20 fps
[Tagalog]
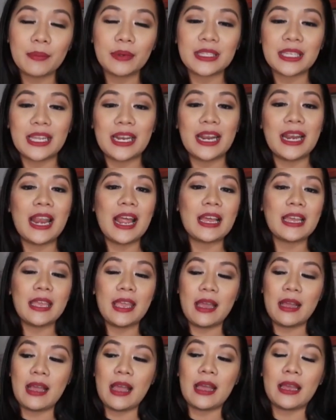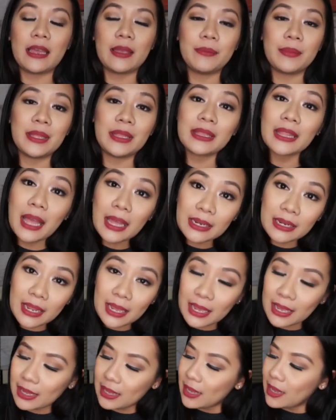basara lagi ang aking
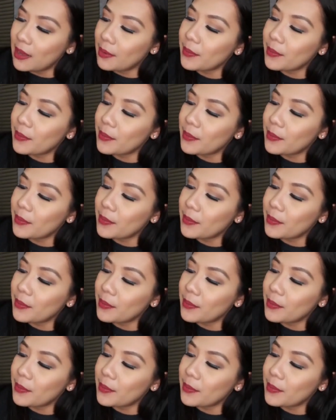bintana,